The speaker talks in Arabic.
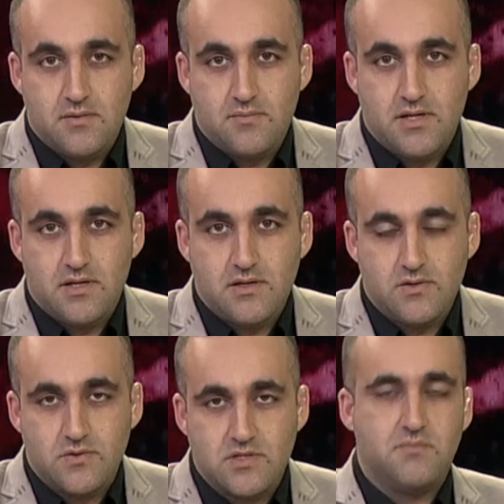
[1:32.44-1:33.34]
ما
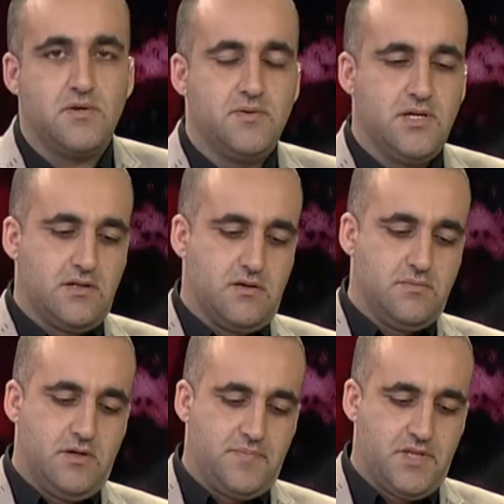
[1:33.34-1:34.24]
يسمى
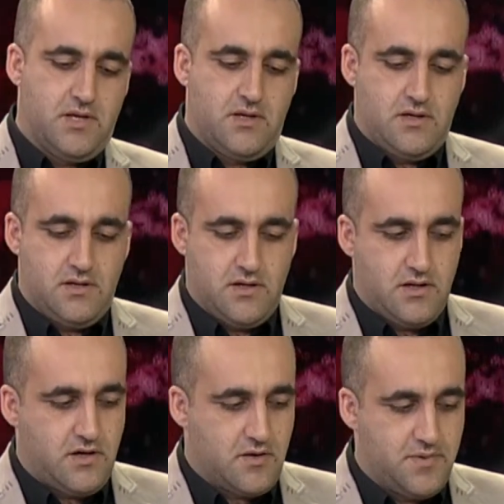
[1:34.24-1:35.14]
بالقمة إيه،
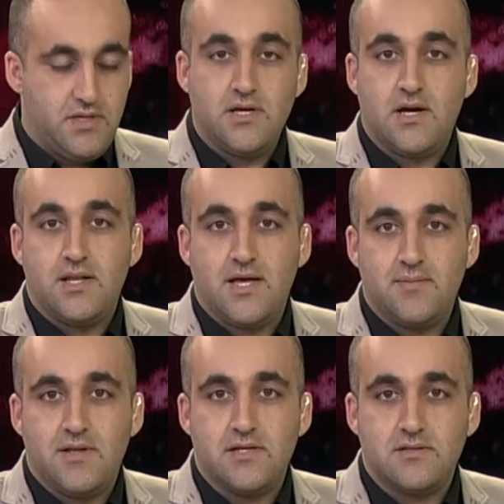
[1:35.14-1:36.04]
العربية على
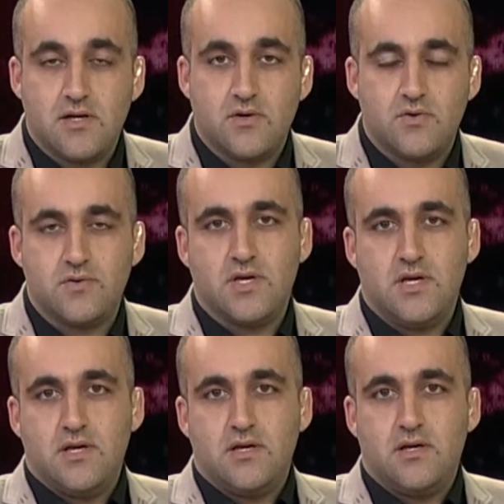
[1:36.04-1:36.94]
أمل أن تأخذ
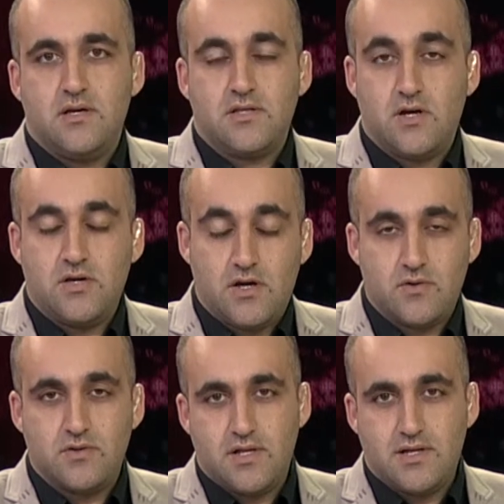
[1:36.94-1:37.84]
إيه،
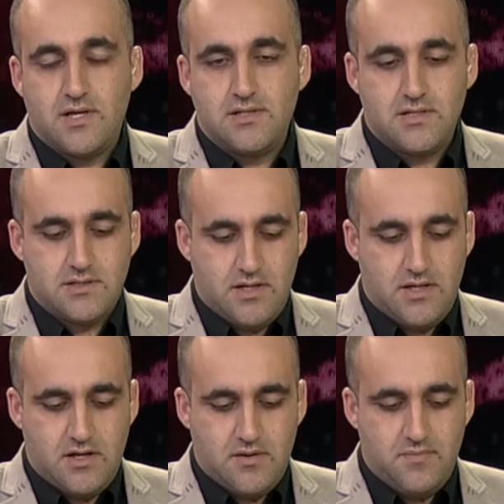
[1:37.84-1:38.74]
يأخذ القيادات
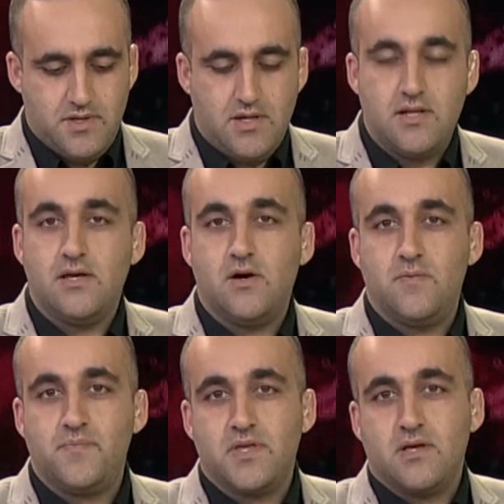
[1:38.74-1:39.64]
العرب
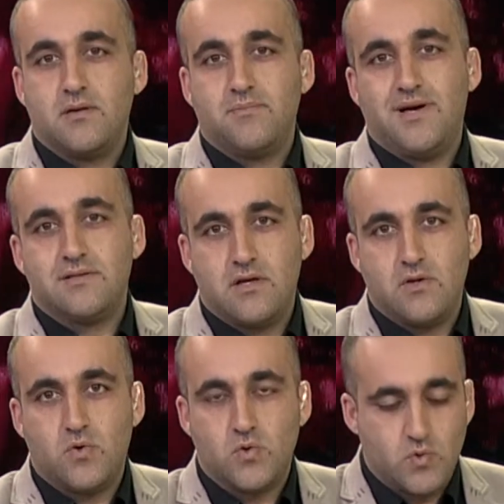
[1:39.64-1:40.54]
اليوم بعض
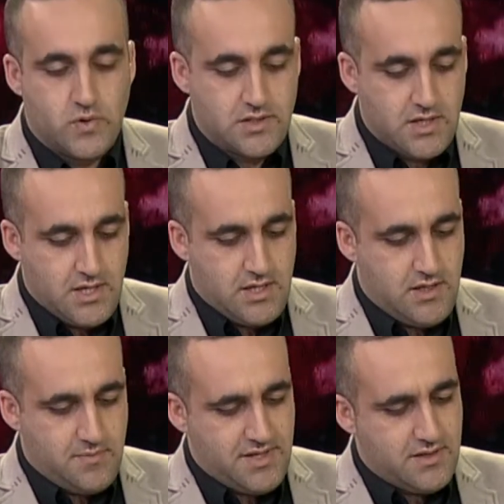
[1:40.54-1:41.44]
الخطوات
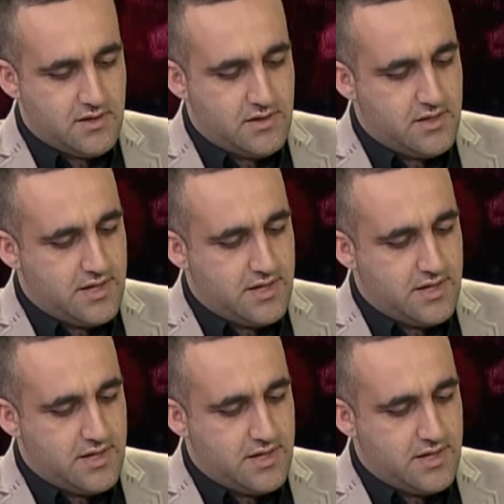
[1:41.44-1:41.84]
إيه، بكر